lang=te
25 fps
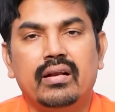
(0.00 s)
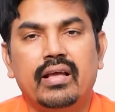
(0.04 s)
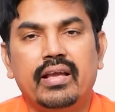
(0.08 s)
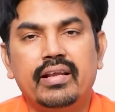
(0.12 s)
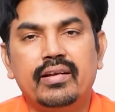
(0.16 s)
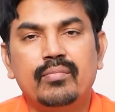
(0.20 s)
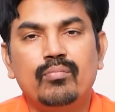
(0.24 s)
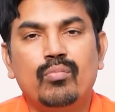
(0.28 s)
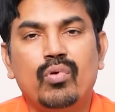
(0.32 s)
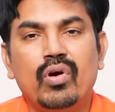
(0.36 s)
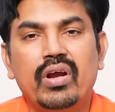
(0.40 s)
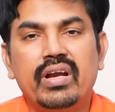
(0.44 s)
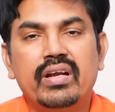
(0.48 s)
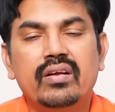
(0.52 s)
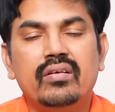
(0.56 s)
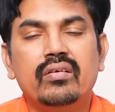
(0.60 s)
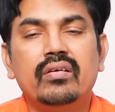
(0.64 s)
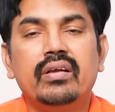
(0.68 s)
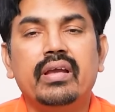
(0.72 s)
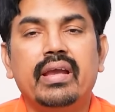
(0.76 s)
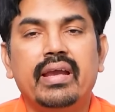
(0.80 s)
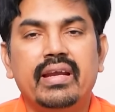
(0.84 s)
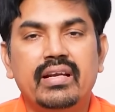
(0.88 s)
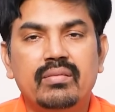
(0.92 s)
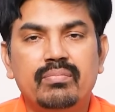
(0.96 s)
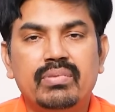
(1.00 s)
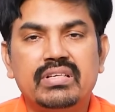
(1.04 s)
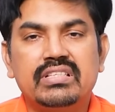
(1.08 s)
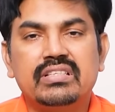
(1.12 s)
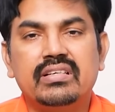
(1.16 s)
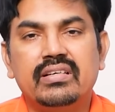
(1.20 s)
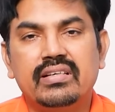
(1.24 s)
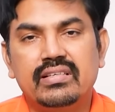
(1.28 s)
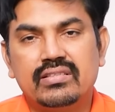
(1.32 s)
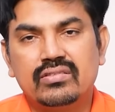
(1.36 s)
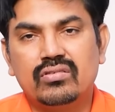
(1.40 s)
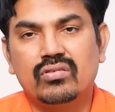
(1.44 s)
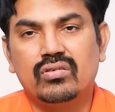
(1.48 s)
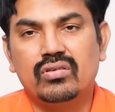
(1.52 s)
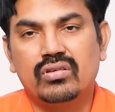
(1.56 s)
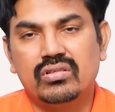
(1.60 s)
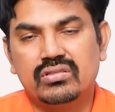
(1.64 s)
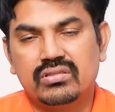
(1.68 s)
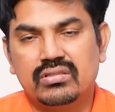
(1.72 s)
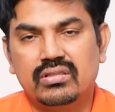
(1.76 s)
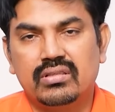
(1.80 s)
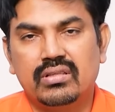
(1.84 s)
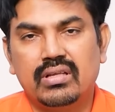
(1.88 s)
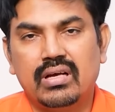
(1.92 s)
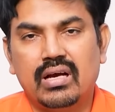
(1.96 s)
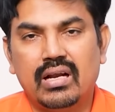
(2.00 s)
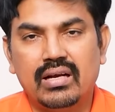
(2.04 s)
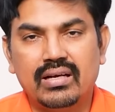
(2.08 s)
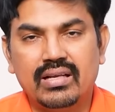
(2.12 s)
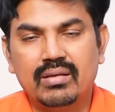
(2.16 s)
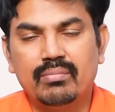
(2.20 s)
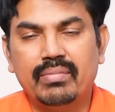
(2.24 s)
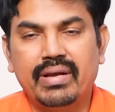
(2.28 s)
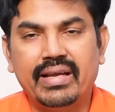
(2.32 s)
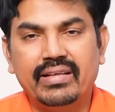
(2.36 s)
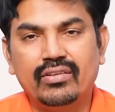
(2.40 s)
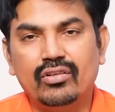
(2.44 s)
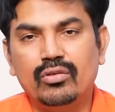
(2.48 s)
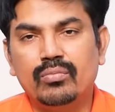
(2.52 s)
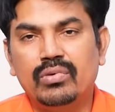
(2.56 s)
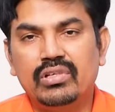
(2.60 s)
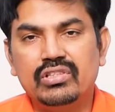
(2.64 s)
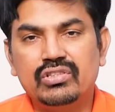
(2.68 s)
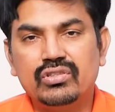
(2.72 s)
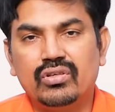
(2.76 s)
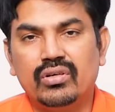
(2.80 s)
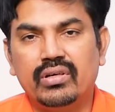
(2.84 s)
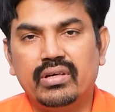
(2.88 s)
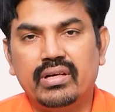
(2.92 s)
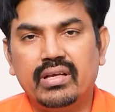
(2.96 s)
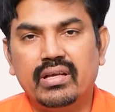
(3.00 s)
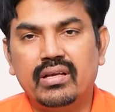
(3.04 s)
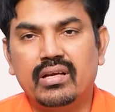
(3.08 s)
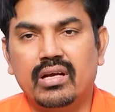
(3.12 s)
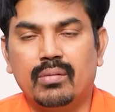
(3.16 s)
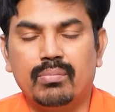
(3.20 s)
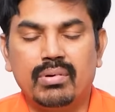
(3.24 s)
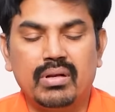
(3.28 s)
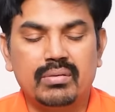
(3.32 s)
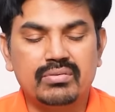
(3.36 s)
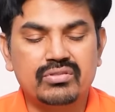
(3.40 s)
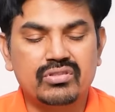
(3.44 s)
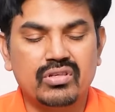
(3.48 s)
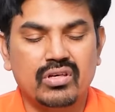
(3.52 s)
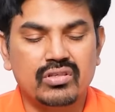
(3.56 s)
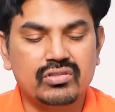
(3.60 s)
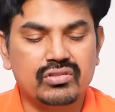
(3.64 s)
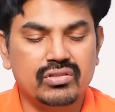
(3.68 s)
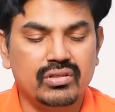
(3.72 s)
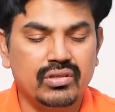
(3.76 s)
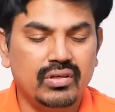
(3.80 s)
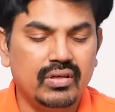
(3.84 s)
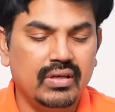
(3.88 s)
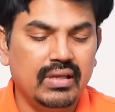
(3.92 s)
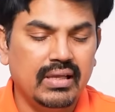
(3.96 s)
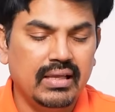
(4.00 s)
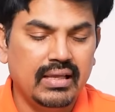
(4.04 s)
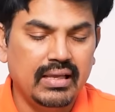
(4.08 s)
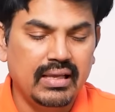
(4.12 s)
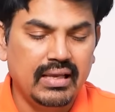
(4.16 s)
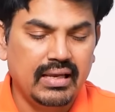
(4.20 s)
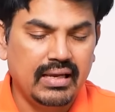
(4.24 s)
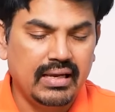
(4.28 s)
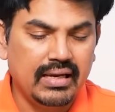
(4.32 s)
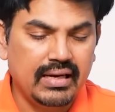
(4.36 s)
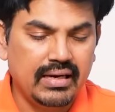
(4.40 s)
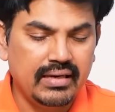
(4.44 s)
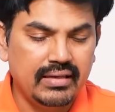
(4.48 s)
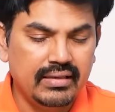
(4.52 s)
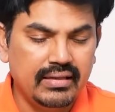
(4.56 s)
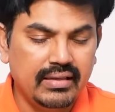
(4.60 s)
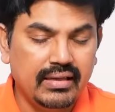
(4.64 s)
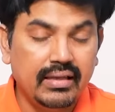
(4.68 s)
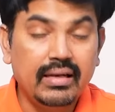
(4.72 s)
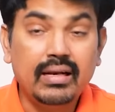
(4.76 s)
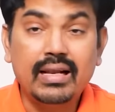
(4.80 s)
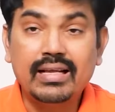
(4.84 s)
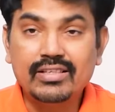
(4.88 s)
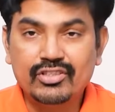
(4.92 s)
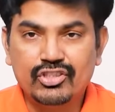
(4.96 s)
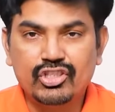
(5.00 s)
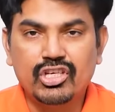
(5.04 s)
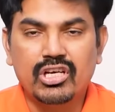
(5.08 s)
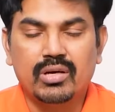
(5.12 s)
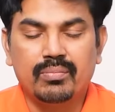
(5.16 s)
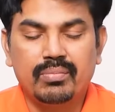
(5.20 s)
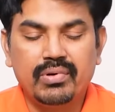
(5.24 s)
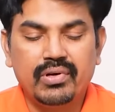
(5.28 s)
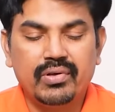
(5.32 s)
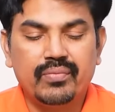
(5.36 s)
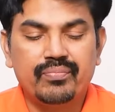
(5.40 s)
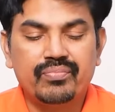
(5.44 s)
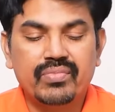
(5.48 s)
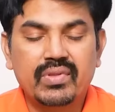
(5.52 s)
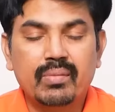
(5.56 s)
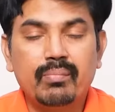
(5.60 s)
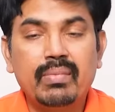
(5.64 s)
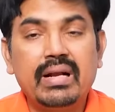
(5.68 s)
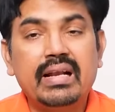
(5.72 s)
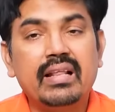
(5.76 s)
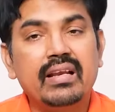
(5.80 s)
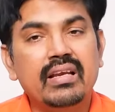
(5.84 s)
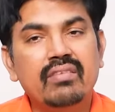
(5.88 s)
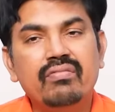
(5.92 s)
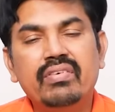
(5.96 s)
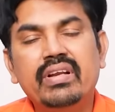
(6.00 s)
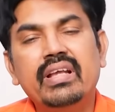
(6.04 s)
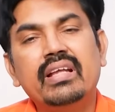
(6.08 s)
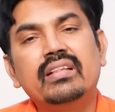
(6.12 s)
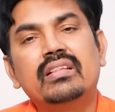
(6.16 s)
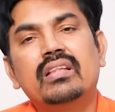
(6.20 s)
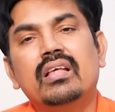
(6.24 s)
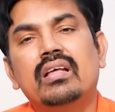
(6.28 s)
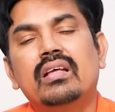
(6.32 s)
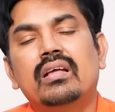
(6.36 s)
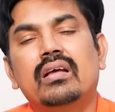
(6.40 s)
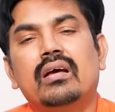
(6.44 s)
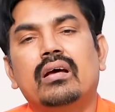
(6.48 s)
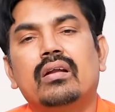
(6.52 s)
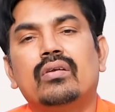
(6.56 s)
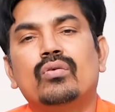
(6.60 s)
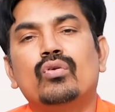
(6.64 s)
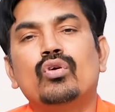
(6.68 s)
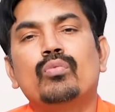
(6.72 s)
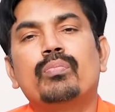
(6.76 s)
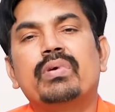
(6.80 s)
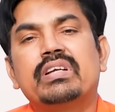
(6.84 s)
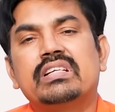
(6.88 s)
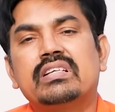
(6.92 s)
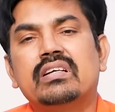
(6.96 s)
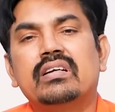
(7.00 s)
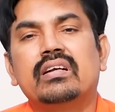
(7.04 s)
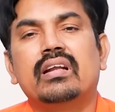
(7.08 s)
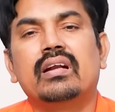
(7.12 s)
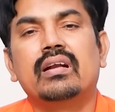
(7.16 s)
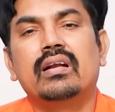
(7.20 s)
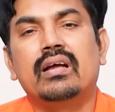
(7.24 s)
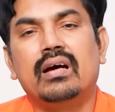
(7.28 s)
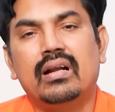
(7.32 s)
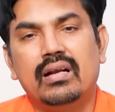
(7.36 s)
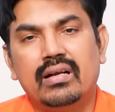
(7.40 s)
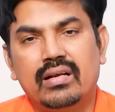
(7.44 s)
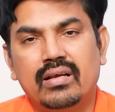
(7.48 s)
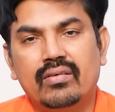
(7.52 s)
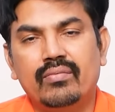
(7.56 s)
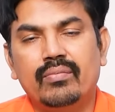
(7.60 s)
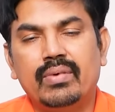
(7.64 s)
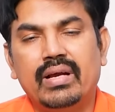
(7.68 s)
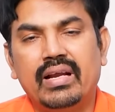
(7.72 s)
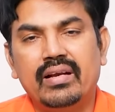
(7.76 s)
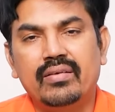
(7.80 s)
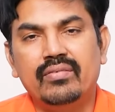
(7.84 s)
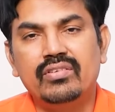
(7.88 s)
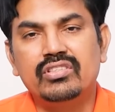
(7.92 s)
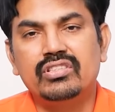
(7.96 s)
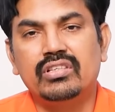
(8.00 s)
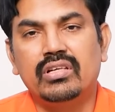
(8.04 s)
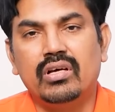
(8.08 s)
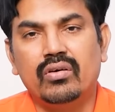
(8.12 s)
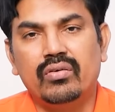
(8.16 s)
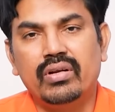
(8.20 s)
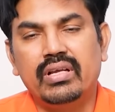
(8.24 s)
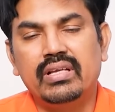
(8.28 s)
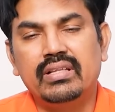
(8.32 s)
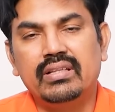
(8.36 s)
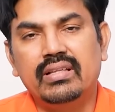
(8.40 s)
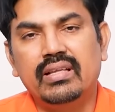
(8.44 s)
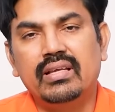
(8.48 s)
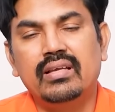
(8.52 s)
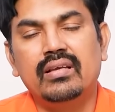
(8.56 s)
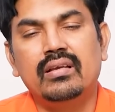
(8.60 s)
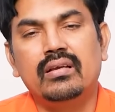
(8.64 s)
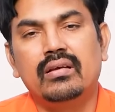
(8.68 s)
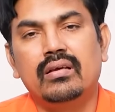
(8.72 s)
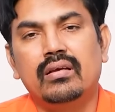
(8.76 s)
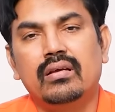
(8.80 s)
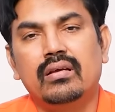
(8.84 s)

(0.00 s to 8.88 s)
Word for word: నైన్ పాయింట్ ఎయిట్ పర్సెంట్ డిస్కౌంట్ వస్తుంది ఆల్ టైమ్ హైతో పోల్చుకుంటే కపుల్ ఆఫ్ స్టాక్స్లో అండ్ అది లార్జ్ క్యాప్లో బట్ నిఫ్టీ అయితే టూ uh, పర్సెంట్ అండి ఆల్ టైమ్ హై నుంచి డౌన్ అయింది